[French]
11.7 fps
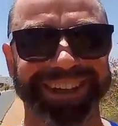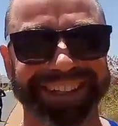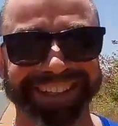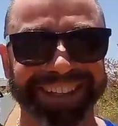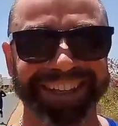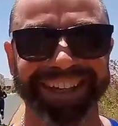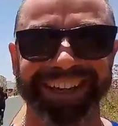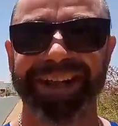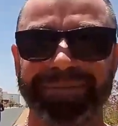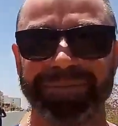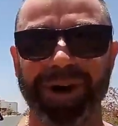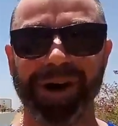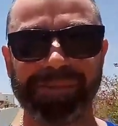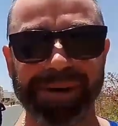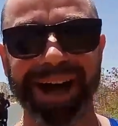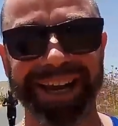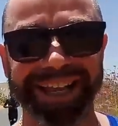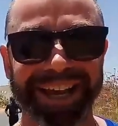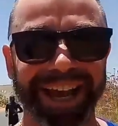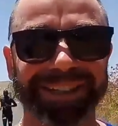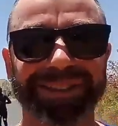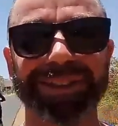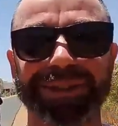C'est un hein. Bon, bah allez,
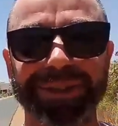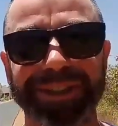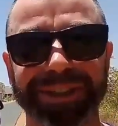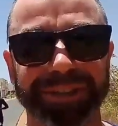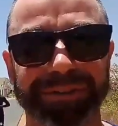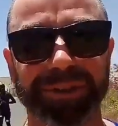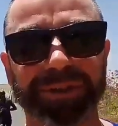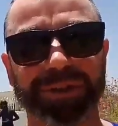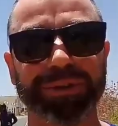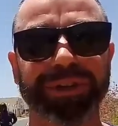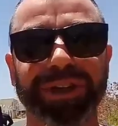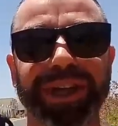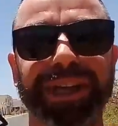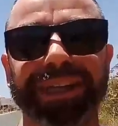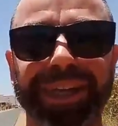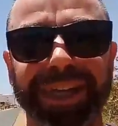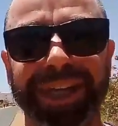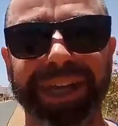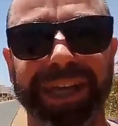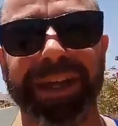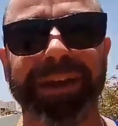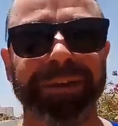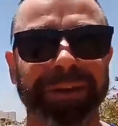à tout de suite. Donc je vous donnerai
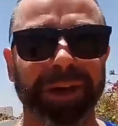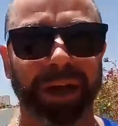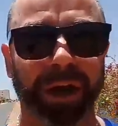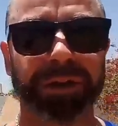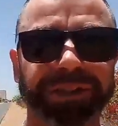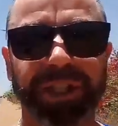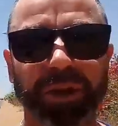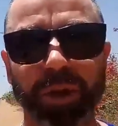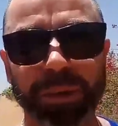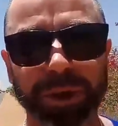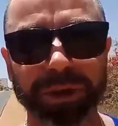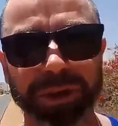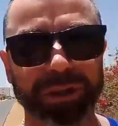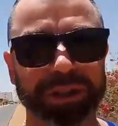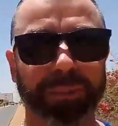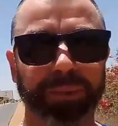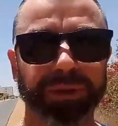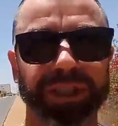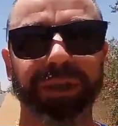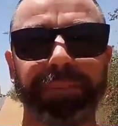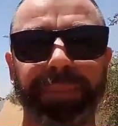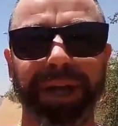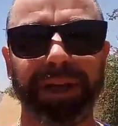des renseignements sur cette
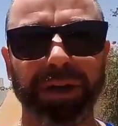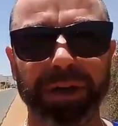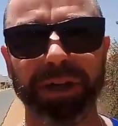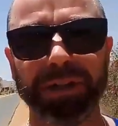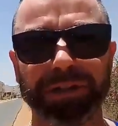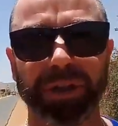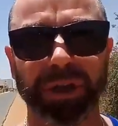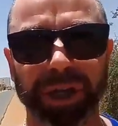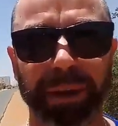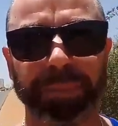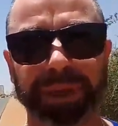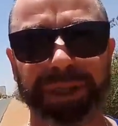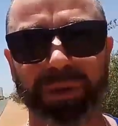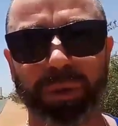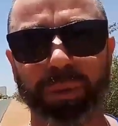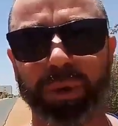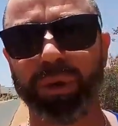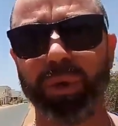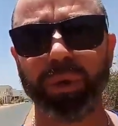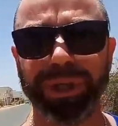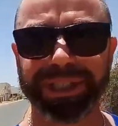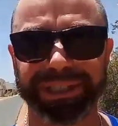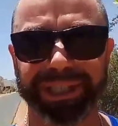petite paillote, euh, les prix de
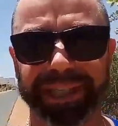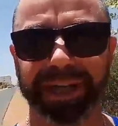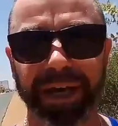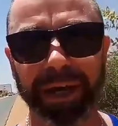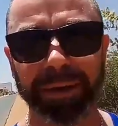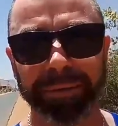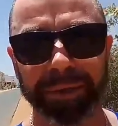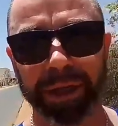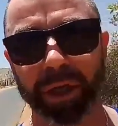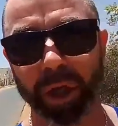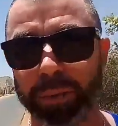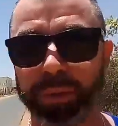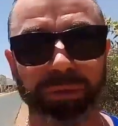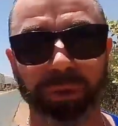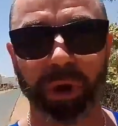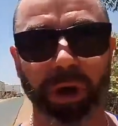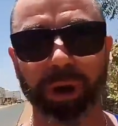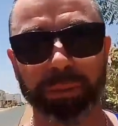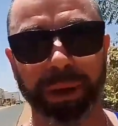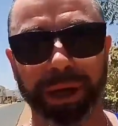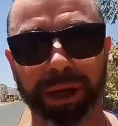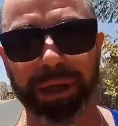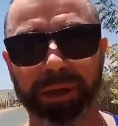menu, etc. Et puis voilà, eh
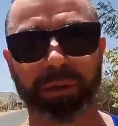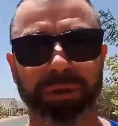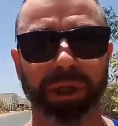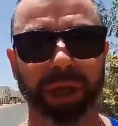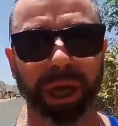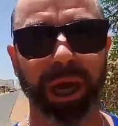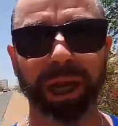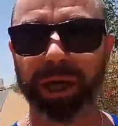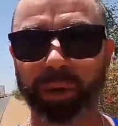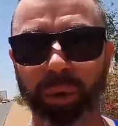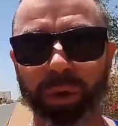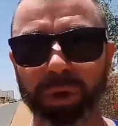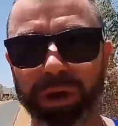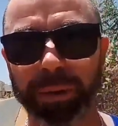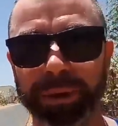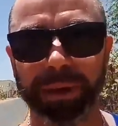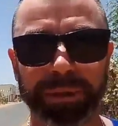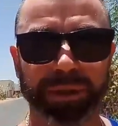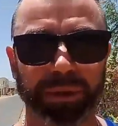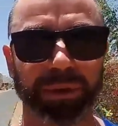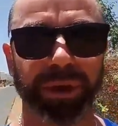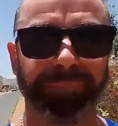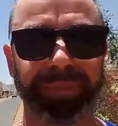ben écoutez, à la cool, comme
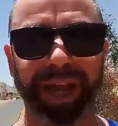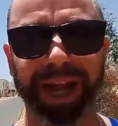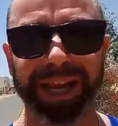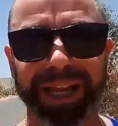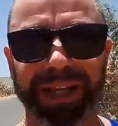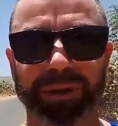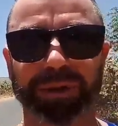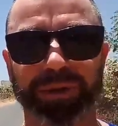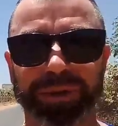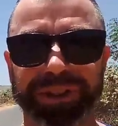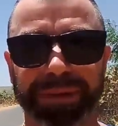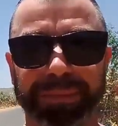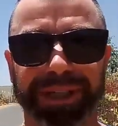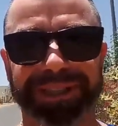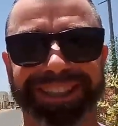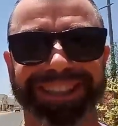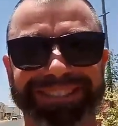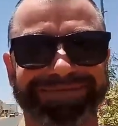d'habitude. Allez, à tout de suite, c'est parti.